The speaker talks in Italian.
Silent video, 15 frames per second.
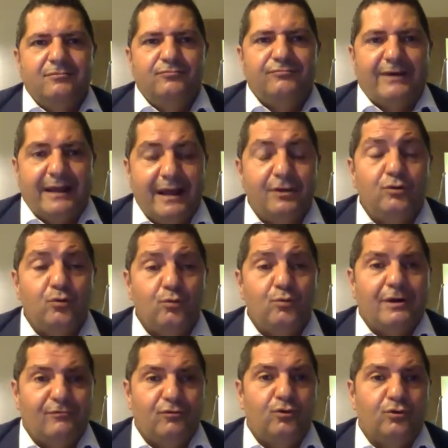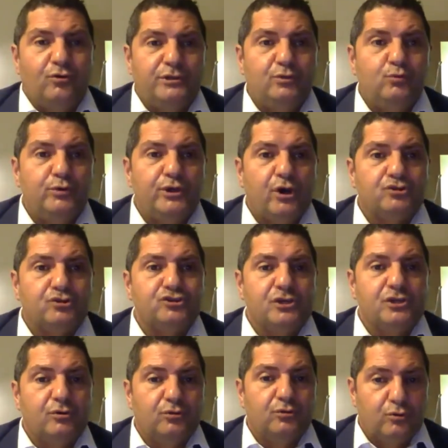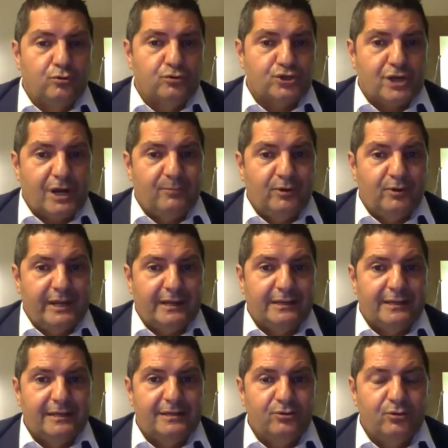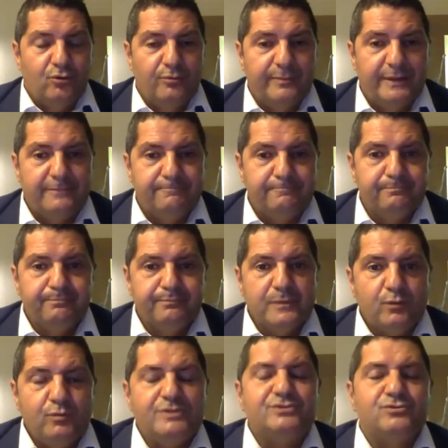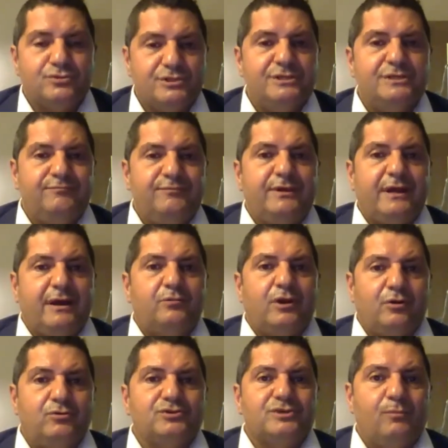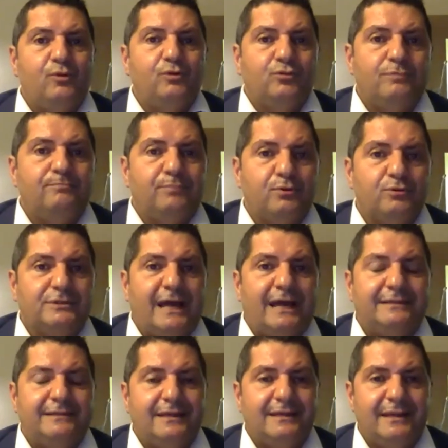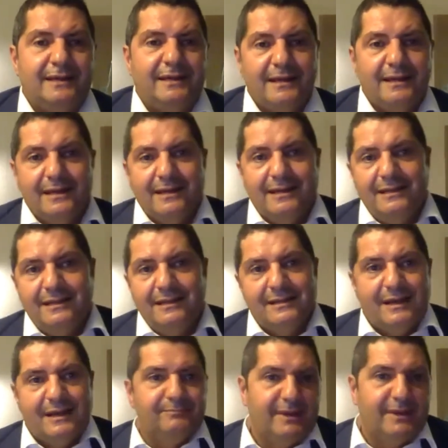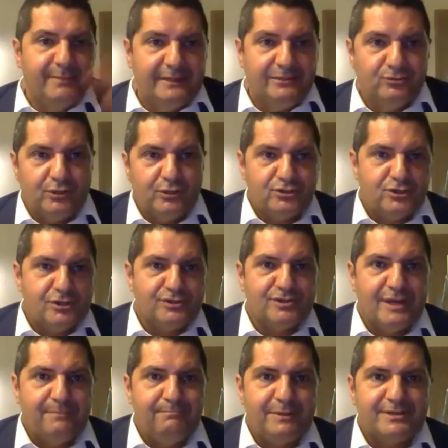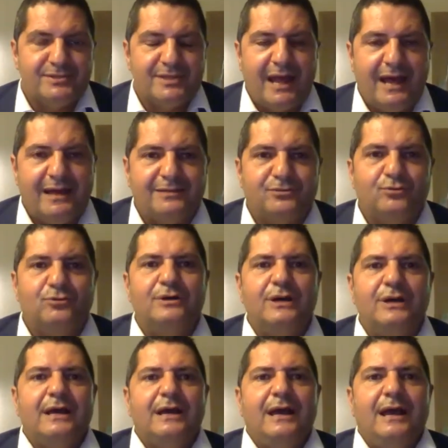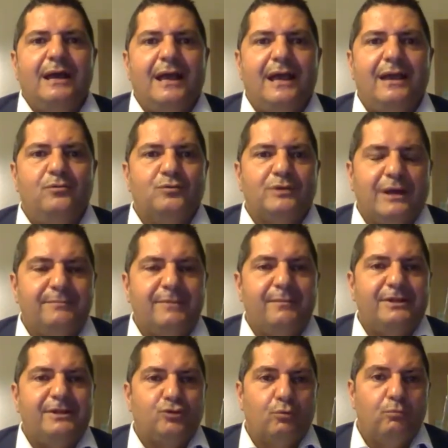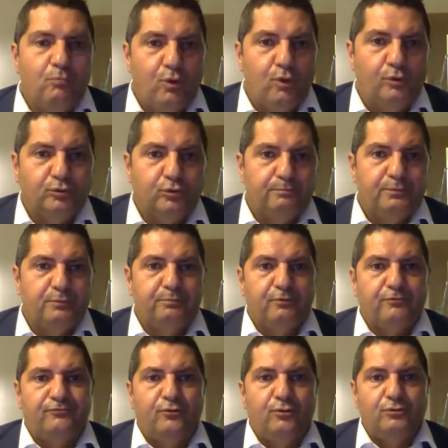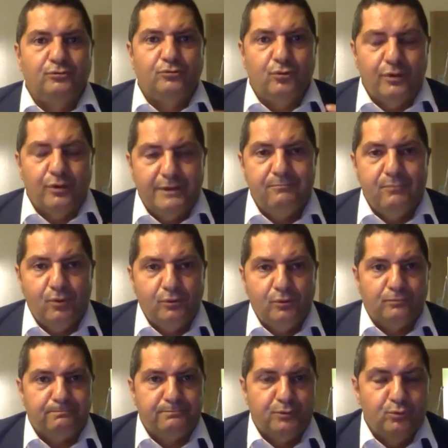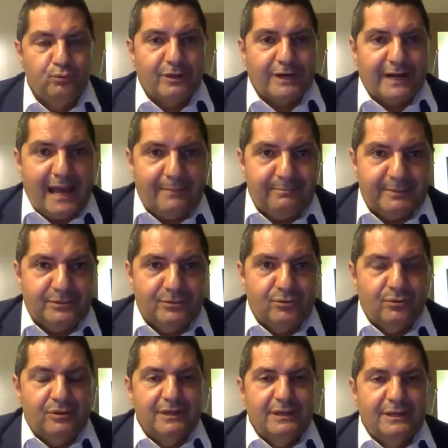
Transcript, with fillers: faranno un lavoro di cui oggi non conosciamo neanche il nome. Questo significa una cosa molto importante, che il cambiamento che c'è sempre stato è un cambiamento molto più profondo e molto più rapido.